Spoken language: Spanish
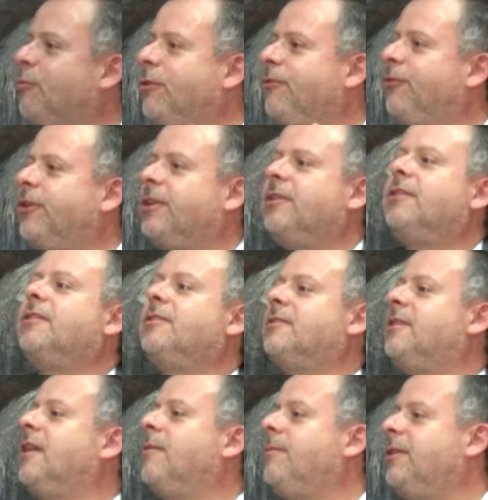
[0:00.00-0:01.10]
cómo
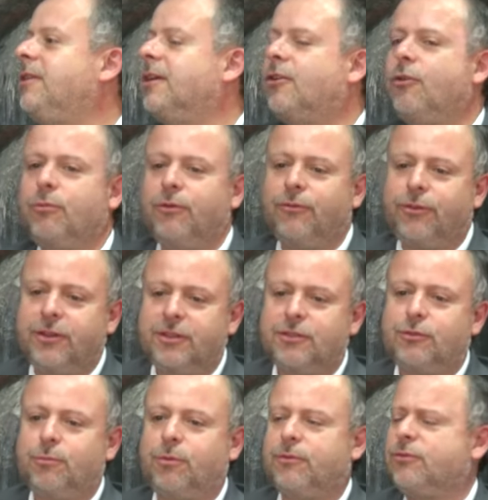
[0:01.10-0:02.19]
enfrentes la vida, cómo enfrentes
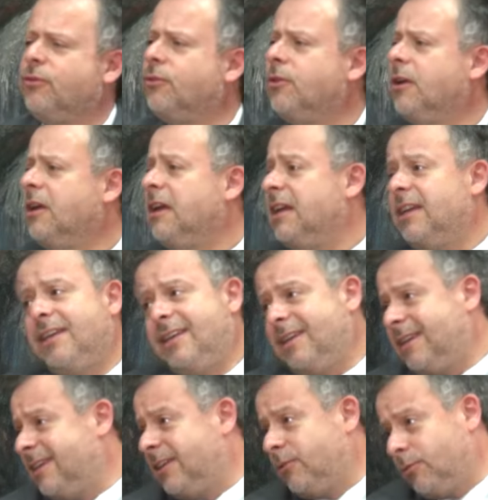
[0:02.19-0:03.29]
tu profesión.
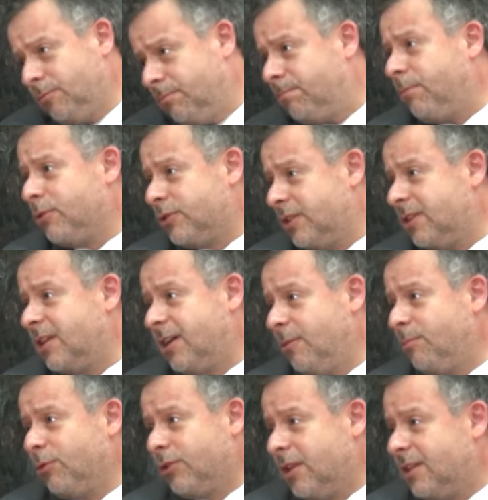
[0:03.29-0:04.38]
Y, un porcentaje
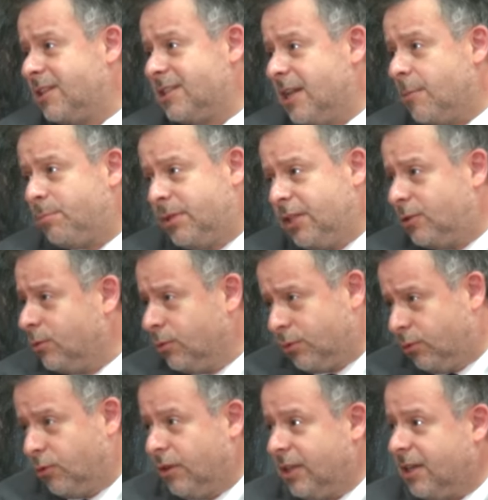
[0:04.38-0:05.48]
importante es la
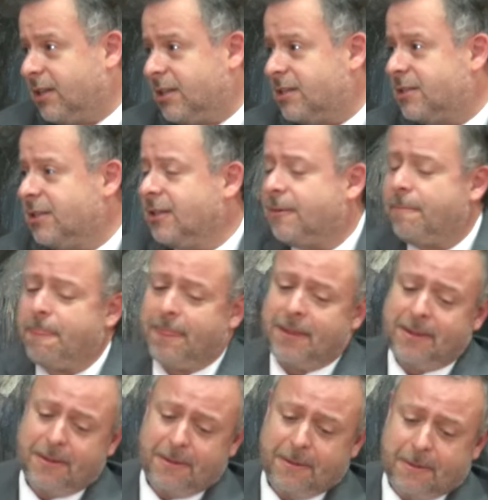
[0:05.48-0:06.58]
aptitud, no deja de ser. Sí, sí,
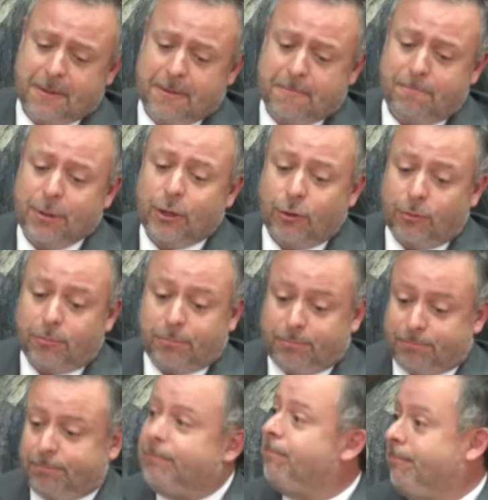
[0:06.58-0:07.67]
sí.
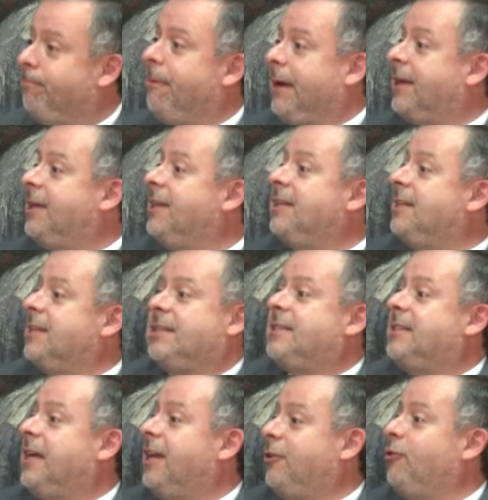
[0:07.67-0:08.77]
Pero aquí
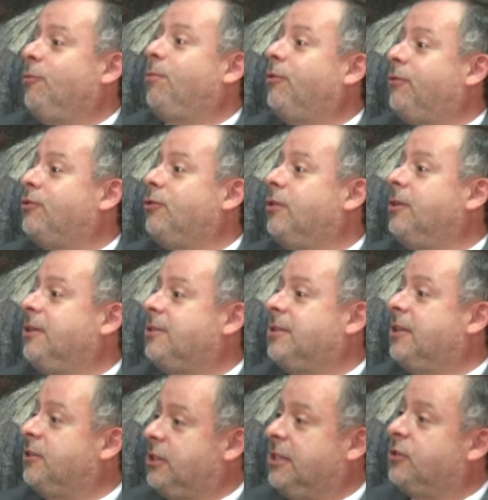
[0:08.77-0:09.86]
Sergio, el profesor, es,
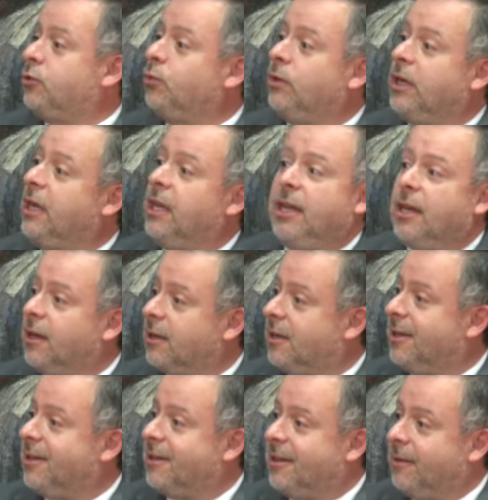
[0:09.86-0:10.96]
es, un guía
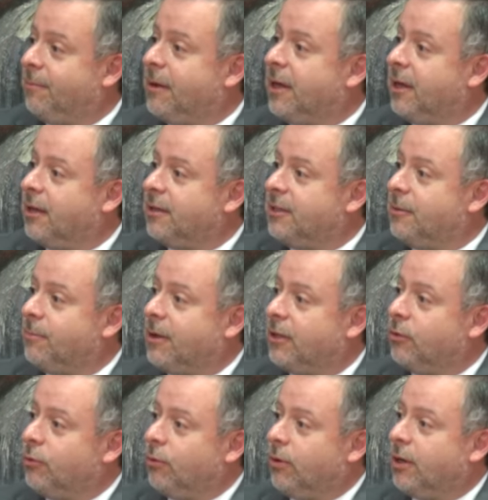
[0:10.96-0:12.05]
que, va
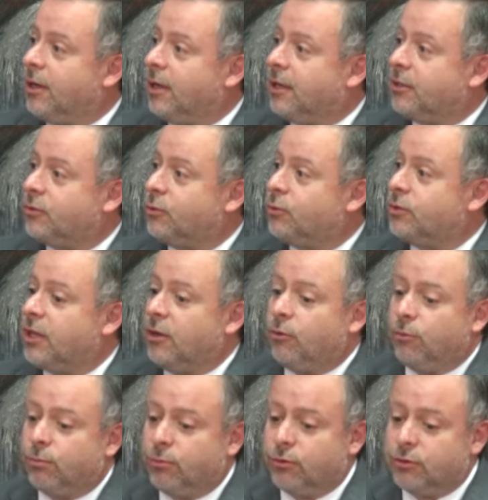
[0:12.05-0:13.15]
llevando a, sus
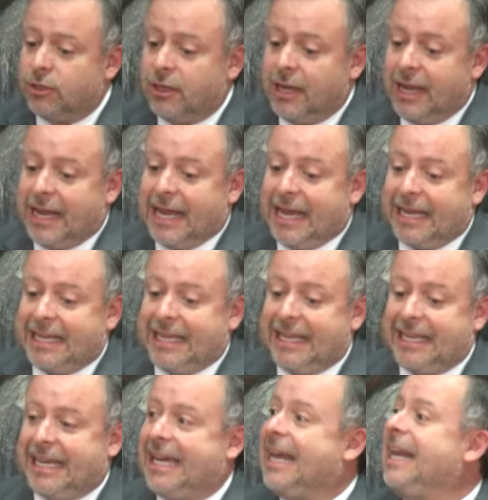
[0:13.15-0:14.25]
alumnos a
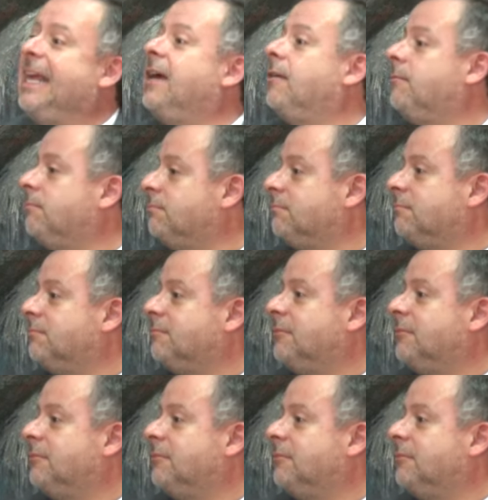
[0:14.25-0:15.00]
que crean